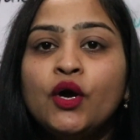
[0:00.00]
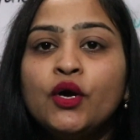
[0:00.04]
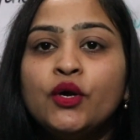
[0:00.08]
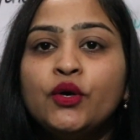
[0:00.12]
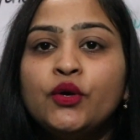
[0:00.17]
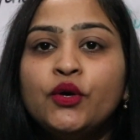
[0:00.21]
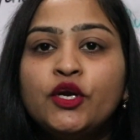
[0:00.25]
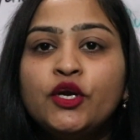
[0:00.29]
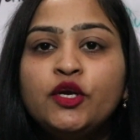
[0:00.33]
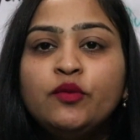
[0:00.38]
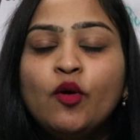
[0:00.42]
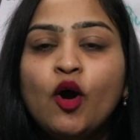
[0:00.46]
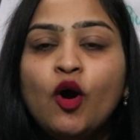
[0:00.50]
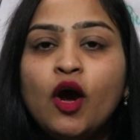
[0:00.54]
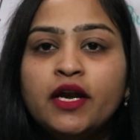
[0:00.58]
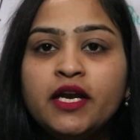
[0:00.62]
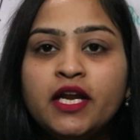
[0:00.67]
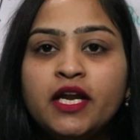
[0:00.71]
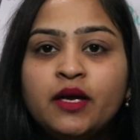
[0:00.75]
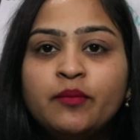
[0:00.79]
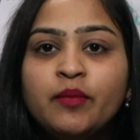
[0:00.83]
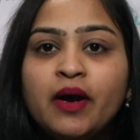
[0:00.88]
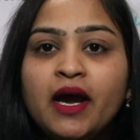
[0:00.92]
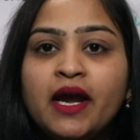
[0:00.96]
Good
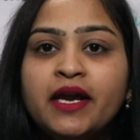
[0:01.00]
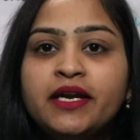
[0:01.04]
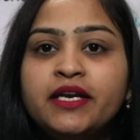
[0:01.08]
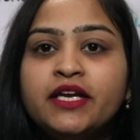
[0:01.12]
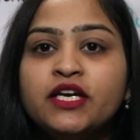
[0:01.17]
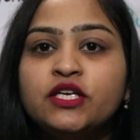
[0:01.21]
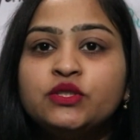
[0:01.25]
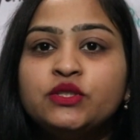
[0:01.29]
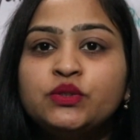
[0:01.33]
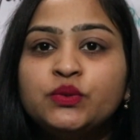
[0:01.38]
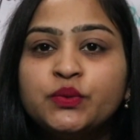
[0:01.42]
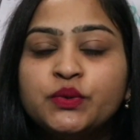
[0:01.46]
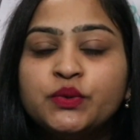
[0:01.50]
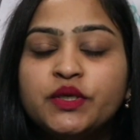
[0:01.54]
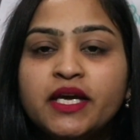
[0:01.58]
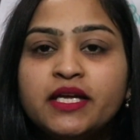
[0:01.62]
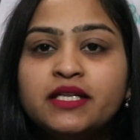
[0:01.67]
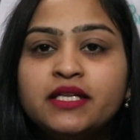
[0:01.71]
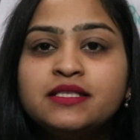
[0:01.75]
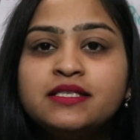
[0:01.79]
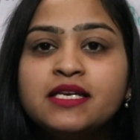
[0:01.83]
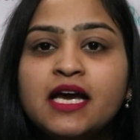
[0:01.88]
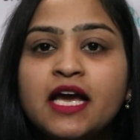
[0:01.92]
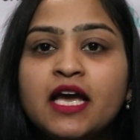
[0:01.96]
morning my dear
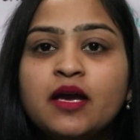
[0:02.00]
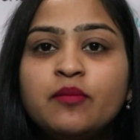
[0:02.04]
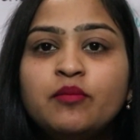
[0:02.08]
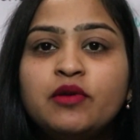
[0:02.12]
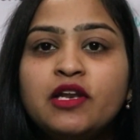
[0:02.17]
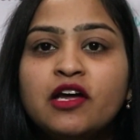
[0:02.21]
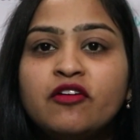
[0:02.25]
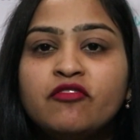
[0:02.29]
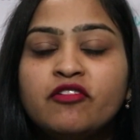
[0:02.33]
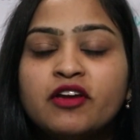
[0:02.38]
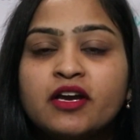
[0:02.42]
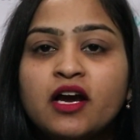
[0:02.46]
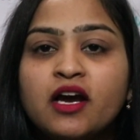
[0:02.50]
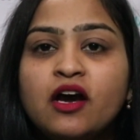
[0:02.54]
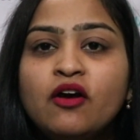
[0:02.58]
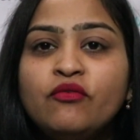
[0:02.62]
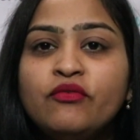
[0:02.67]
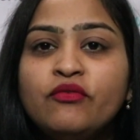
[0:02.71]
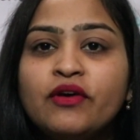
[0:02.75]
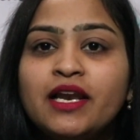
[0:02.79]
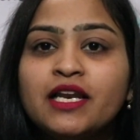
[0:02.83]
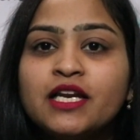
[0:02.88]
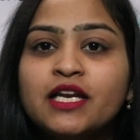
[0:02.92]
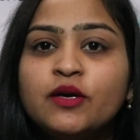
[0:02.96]
students. I am Lavika.
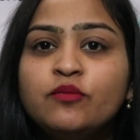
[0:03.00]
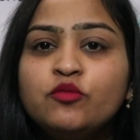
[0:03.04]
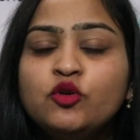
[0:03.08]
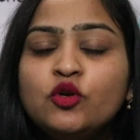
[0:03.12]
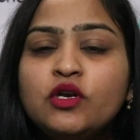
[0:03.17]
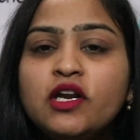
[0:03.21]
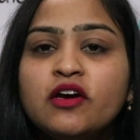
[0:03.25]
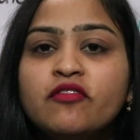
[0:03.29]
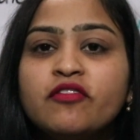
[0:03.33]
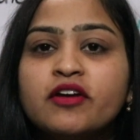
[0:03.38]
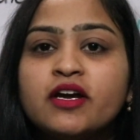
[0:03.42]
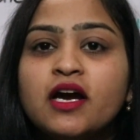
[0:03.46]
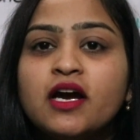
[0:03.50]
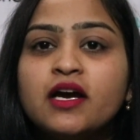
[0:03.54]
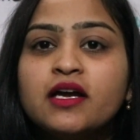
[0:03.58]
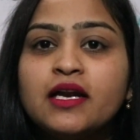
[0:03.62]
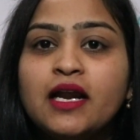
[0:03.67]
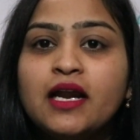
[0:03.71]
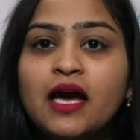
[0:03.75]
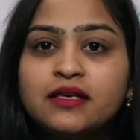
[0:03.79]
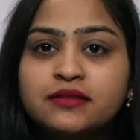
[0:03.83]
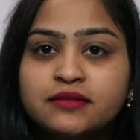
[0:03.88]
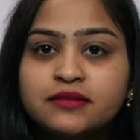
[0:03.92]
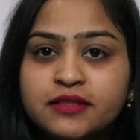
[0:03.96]
Welcome to Lavika
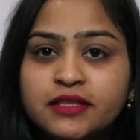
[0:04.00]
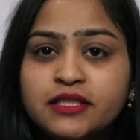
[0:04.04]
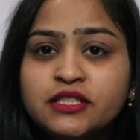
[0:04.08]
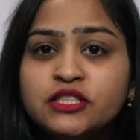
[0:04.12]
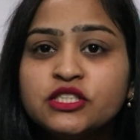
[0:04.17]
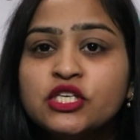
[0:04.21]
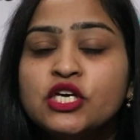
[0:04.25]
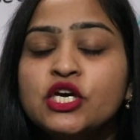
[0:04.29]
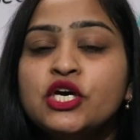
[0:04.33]
classes.